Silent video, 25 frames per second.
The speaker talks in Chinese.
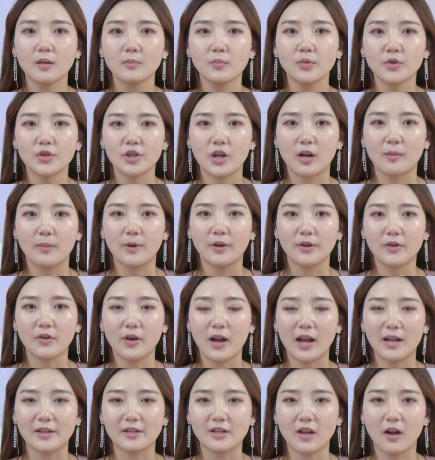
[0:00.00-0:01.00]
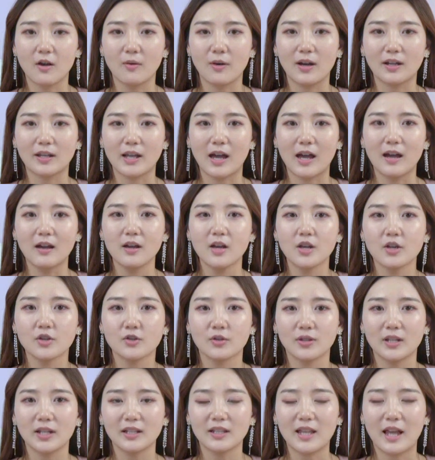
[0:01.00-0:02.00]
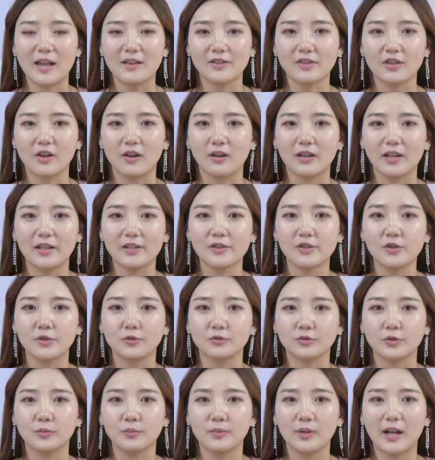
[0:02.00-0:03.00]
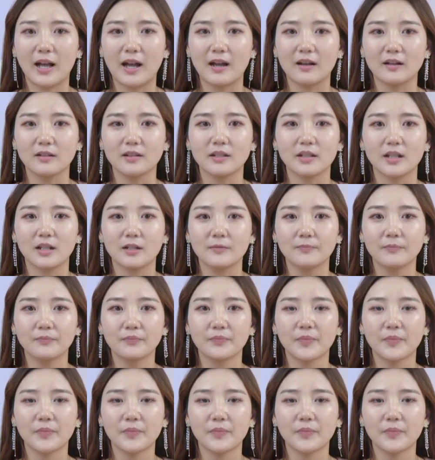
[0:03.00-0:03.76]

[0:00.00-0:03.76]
不少朋友还笑话他说他胆小，连酒都不敢喝了。